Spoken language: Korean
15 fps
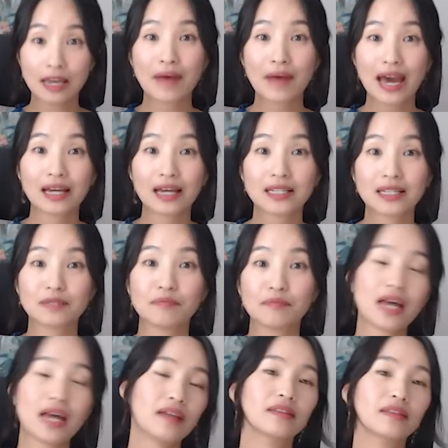
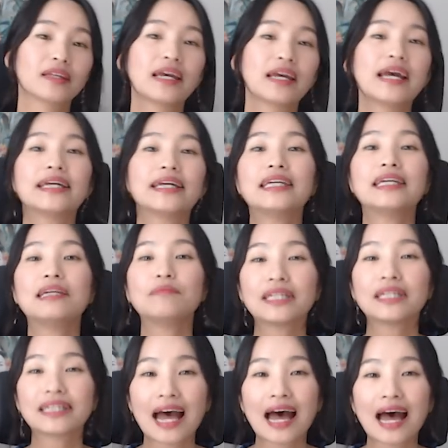말하지만
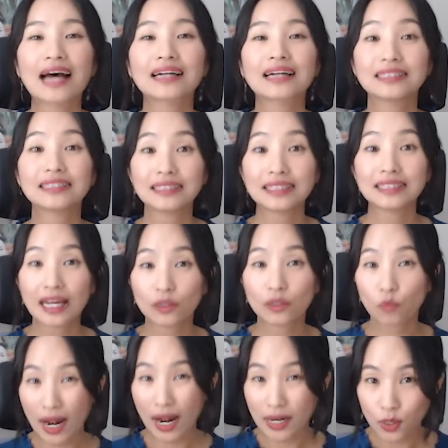이미 다 끝난
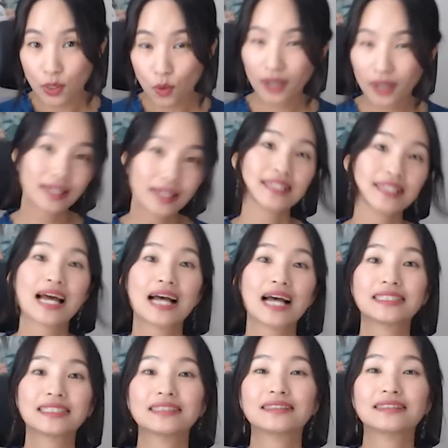완료가 된
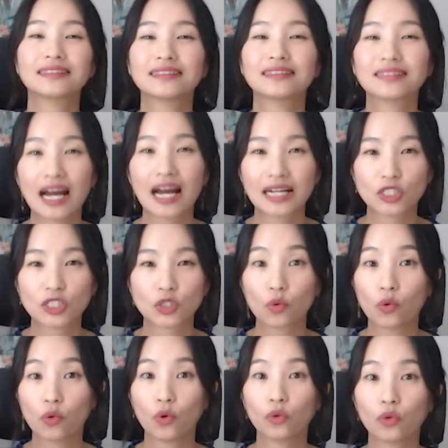사실들을
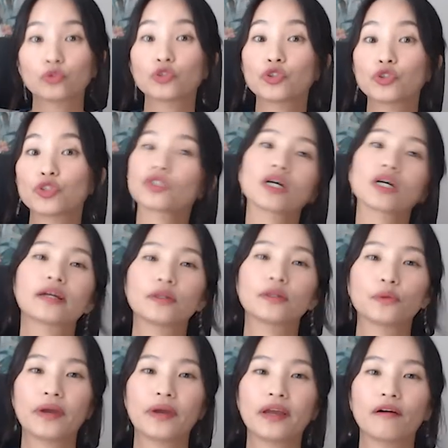가지고
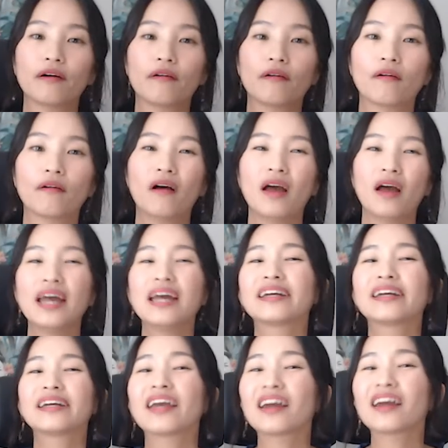추측하기도 해요.
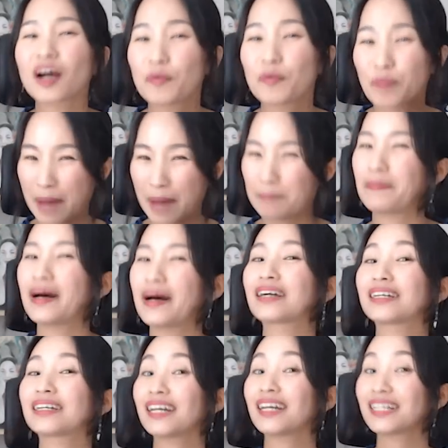걔가
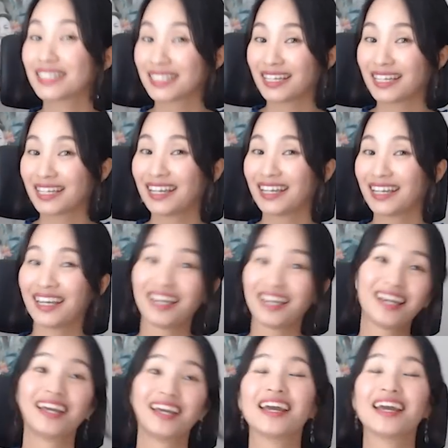
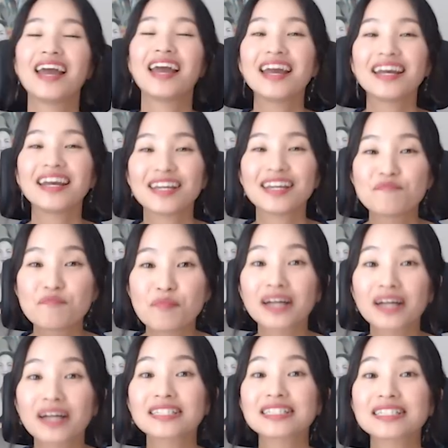바빴겠지. He
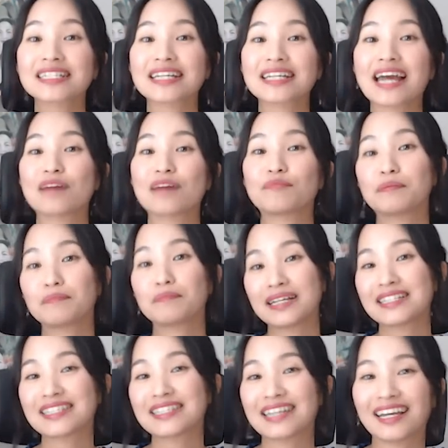must have been
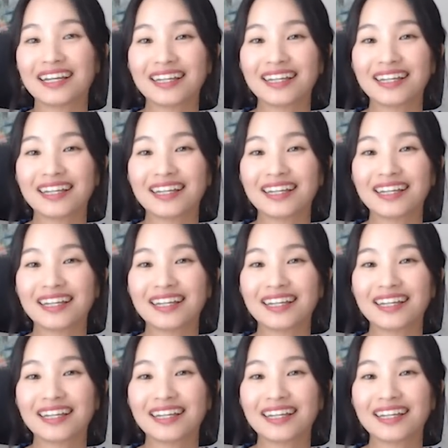busy.